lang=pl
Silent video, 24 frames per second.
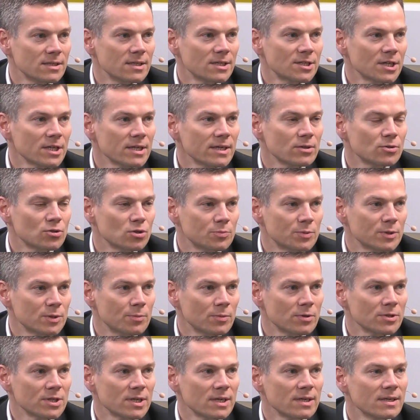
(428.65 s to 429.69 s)
I nie sięgać już
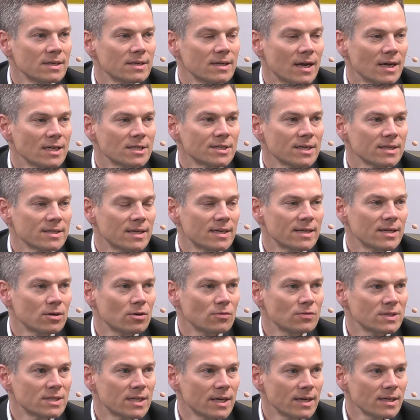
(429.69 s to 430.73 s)
być może aż tak
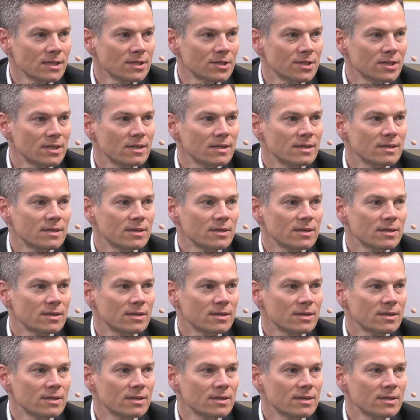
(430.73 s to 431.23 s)
daleko wstecz,